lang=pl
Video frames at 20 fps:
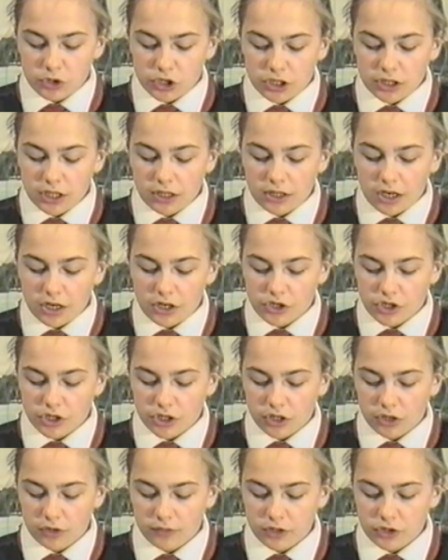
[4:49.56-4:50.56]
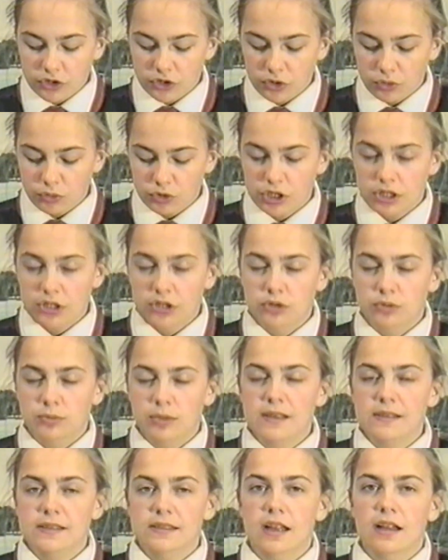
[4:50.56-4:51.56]
Zgłoszenia należy kierować do
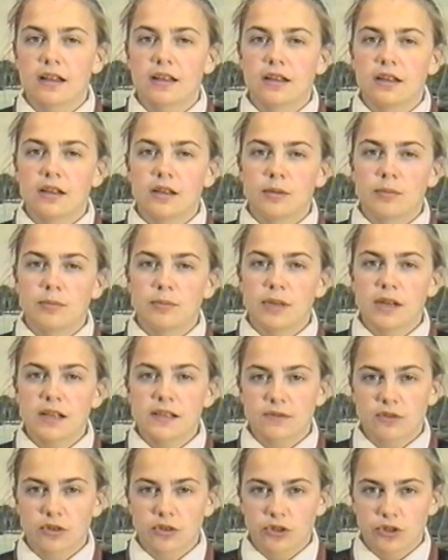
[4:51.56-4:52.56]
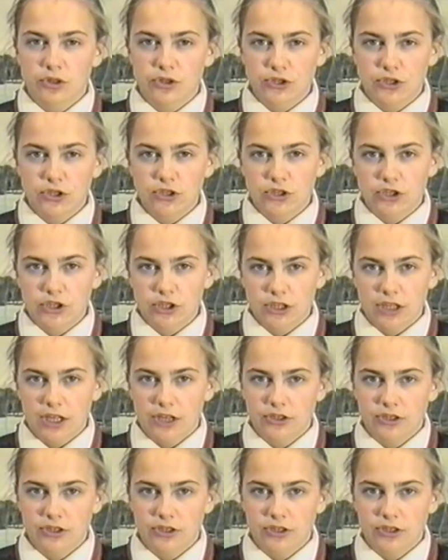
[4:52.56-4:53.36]
Urzędu Miasta Plac Wolności